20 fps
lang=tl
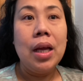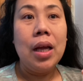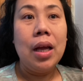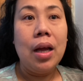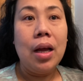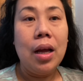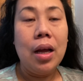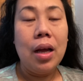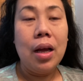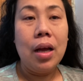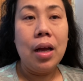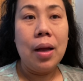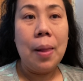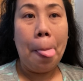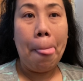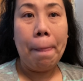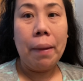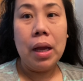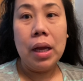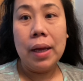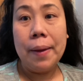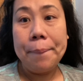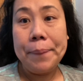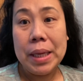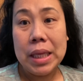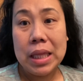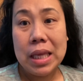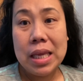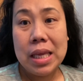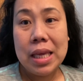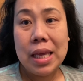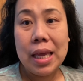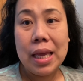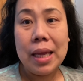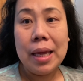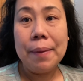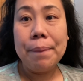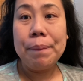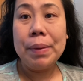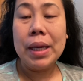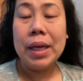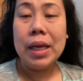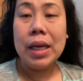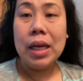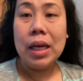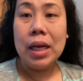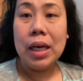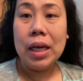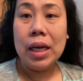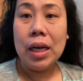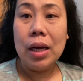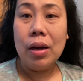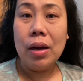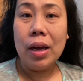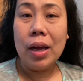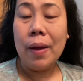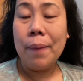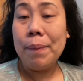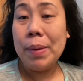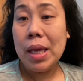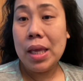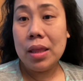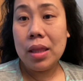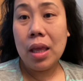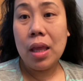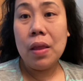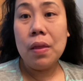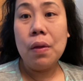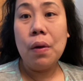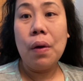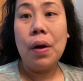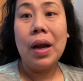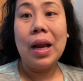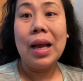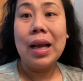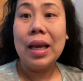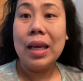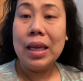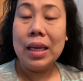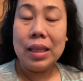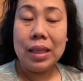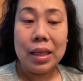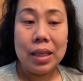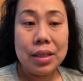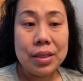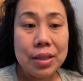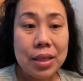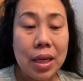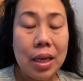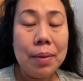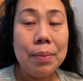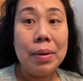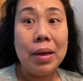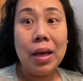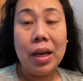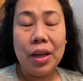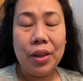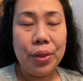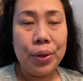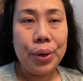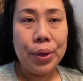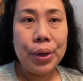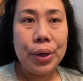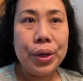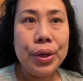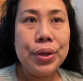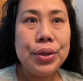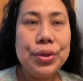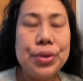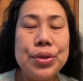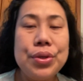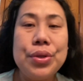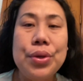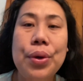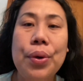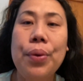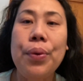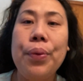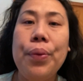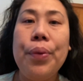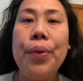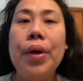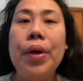uh, gagamitin niya, pero gagamitin or kakainin niya, mga ganarn. So,